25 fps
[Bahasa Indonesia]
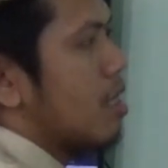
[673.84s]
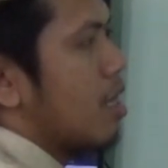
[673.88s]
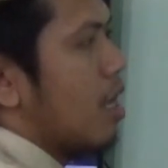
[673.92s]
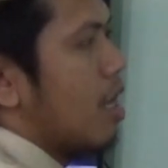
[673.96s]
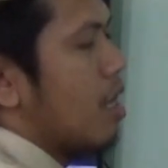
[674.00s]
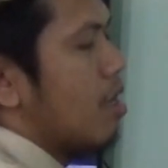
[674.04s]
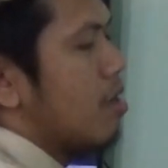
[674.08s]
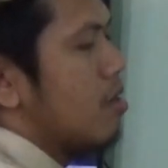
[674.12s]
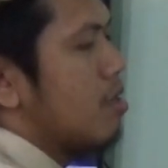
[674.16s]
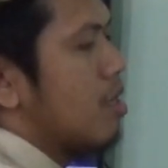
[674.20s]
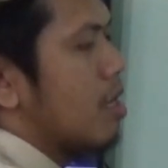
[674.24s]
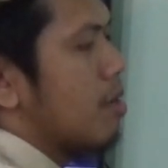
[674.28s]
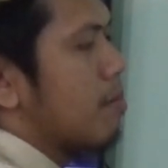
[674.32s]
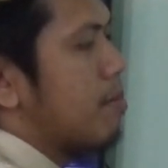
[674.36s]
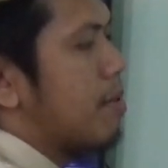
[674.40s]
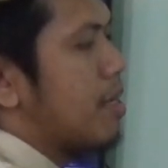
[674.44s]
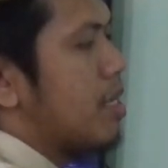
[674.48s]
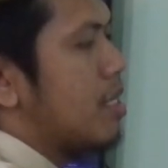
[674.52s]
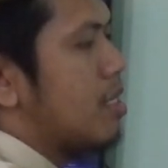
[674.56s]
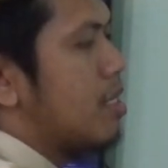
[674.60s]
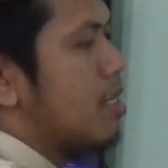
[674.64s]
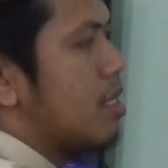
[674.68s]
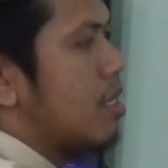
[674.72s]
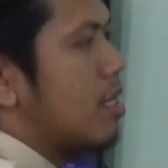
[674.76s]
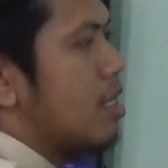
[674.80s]
kalau yang
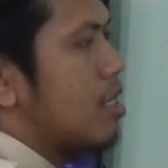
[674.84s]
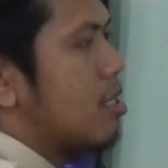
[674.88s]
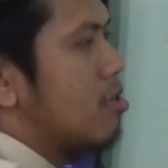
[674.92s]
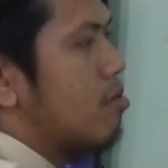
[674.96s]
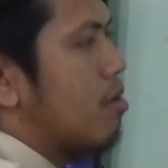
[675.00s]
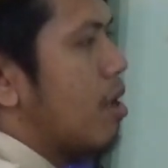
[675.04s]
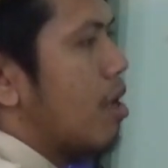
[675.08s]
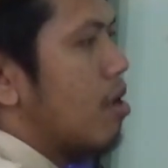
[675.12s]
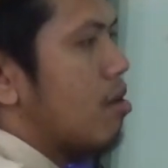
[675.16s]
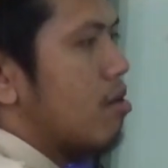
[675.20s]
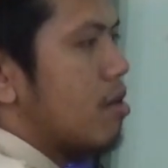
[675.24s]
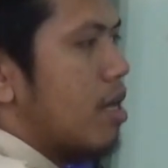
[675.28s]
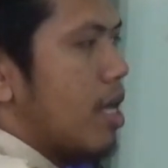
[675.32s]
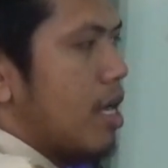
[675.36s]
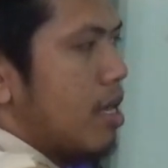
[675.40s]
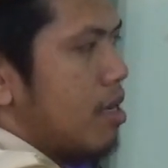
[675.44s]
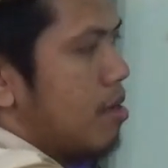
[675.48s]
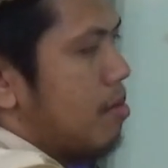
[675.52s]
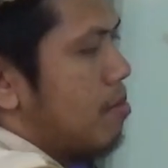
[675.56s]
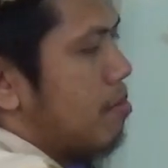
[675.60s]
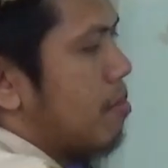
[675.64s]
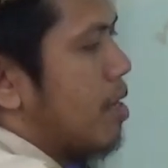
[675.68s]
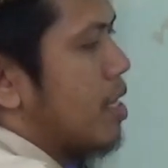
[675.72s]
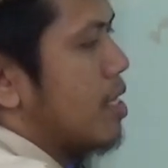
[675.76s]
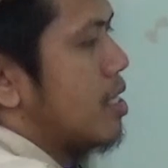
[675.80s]
berdiri dua
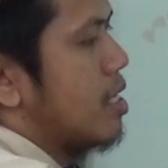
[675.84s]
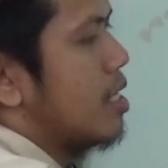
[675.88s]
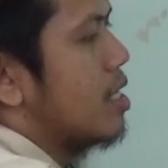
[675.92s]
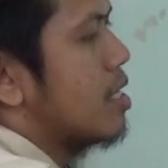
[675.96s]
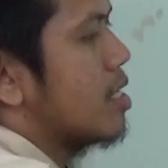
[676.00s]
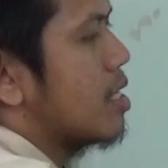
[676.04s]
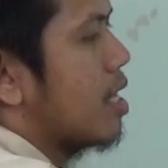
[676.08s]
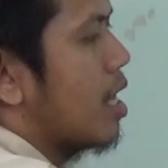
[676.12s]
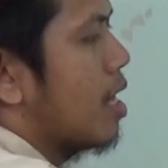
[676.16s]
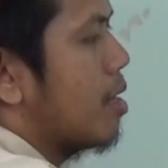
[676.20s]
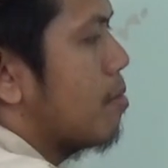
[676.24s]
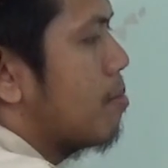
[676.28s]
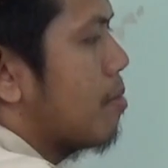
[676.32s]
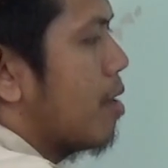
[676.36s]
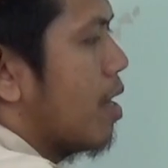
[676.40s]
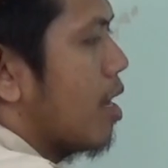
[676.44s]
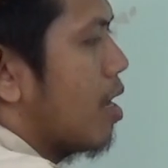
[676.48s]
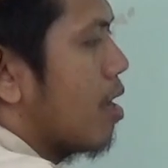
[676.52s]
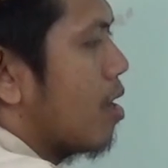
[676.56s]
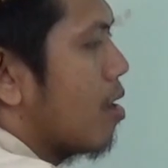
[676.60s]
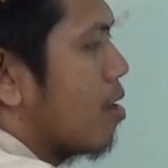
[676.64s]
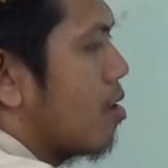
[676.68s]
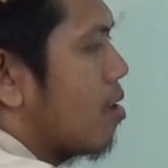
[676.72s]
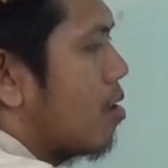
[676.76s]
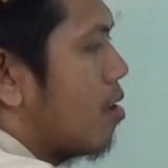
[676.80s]
orang masih
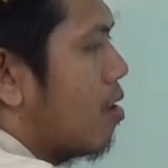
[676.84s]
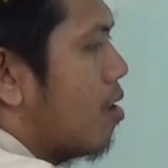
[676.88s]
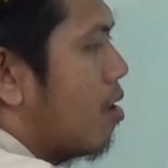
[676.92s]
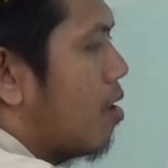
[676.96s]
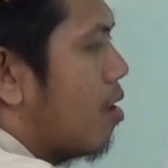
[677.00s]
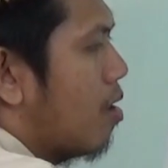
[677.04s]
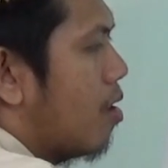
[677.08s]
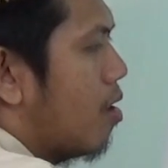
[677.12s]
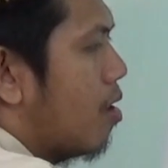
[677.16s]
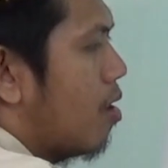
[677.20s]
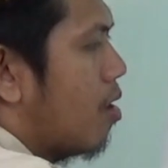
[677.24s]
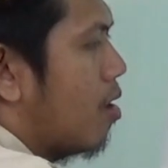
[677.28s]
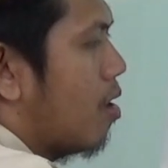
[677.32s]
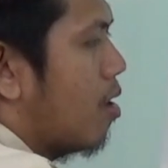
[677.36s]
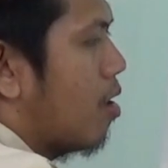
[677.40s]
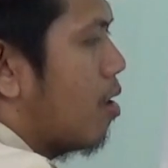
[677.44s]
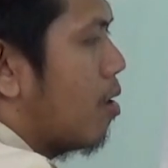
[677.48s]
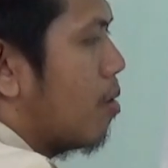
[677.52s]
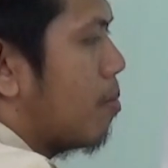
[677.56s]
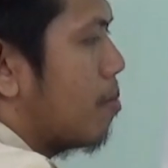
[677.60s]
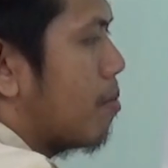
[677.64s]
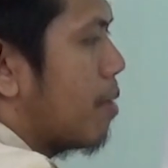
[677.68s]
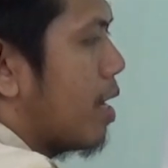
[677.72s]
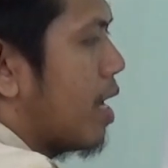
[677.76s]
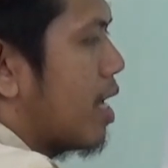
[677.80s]
sama
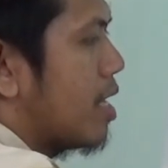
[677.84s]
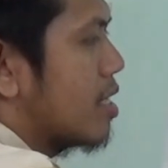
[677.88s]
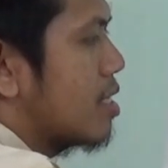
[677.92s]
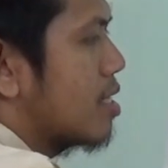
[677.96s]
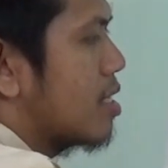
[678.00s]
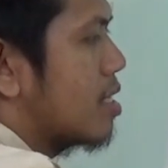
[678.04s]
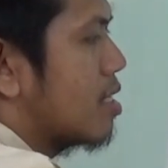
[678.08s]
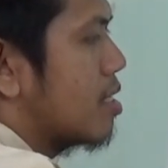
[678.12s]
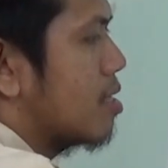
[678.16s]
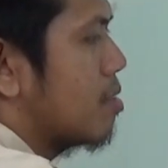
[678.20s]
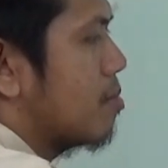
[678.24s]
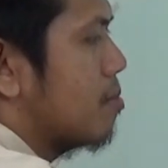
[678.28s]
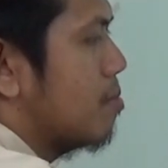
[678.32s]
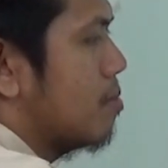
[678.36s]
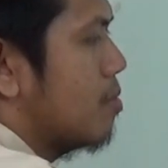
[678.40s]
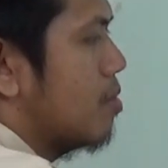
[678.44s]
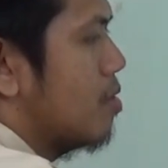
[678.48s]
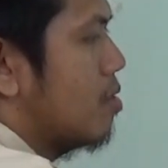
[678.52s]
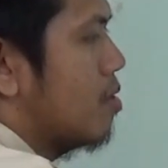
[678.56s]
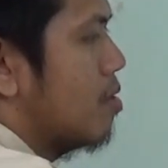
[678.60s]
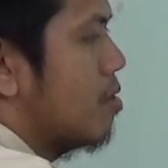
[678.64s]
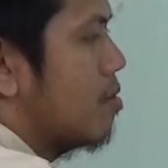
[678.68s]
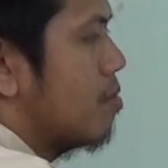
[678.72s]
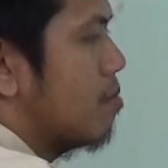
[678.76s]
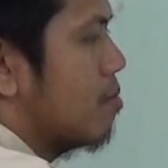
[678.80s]
Oh mats
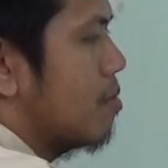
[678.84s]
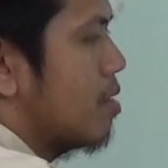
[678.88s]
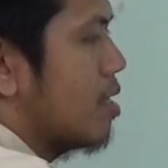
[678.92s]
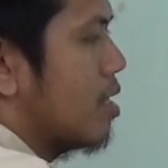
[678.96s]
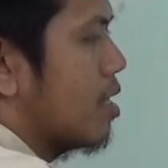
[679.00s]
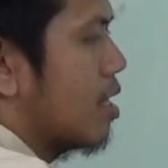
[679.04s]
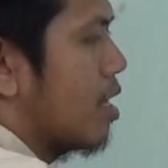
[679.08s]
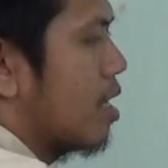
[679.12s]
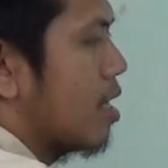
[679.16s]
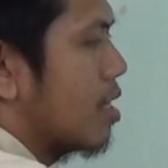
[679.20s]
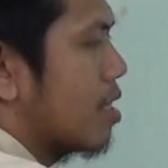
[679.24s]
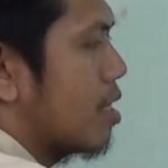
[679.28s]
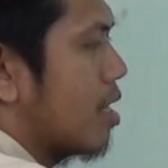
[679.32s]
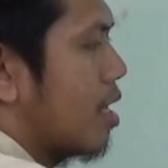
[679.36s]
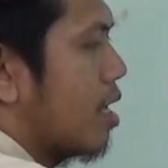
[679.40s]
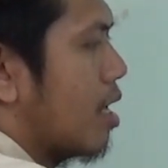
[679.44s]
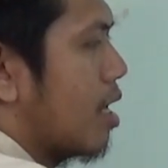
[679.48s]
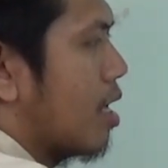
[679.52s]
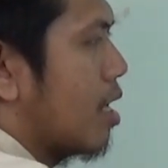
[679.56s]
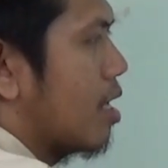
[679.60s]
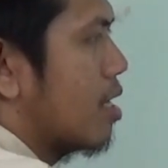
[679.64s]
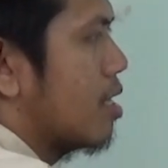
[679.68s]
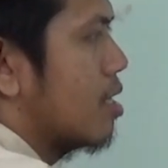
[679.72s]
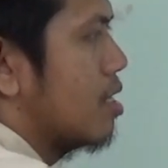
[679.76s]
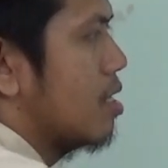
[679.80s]

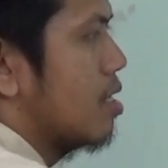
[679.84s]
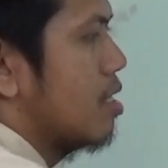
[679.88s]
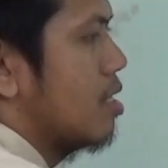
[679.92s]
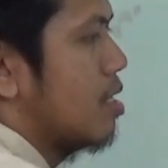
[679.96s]
mukminatan